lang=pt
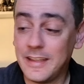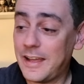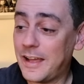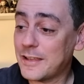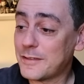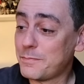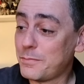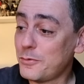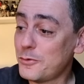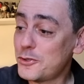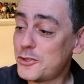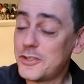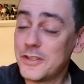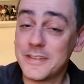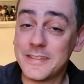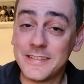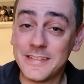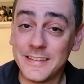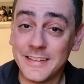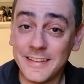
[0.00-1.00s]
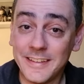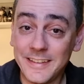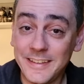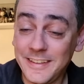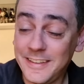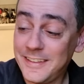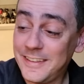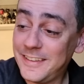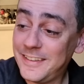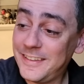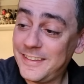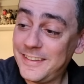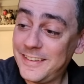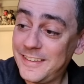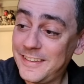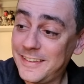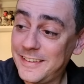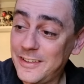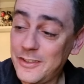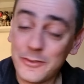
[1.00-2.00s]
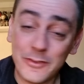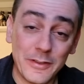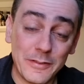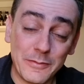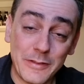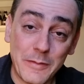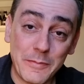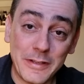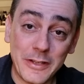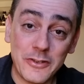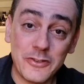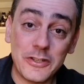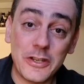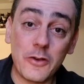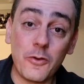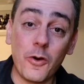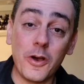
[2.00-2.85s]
As buchas e eu assim, sei, tem muita gente que